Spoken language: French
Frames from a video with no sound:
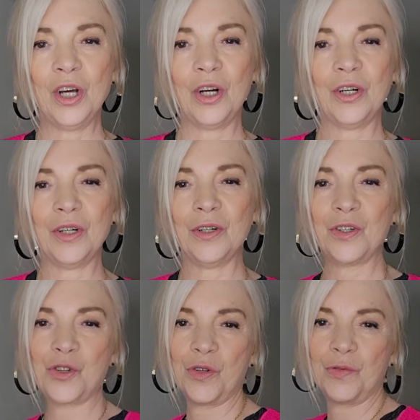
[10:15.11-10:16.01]
Euh,
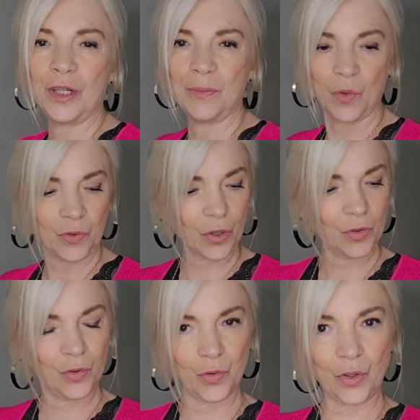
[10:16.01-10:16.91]
je vous les montre.
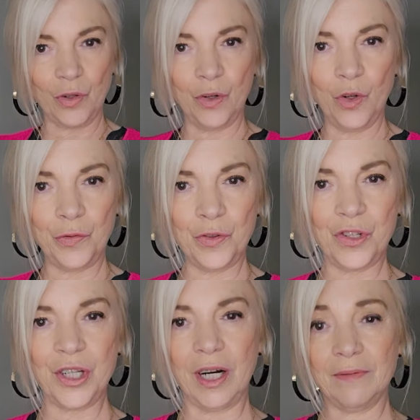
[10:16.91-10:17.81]
Donc, le
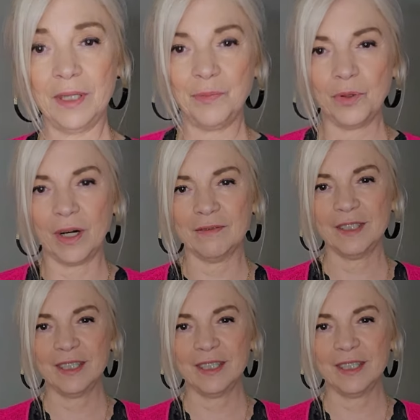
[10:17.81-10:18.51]
fuchsia, il est beau, hein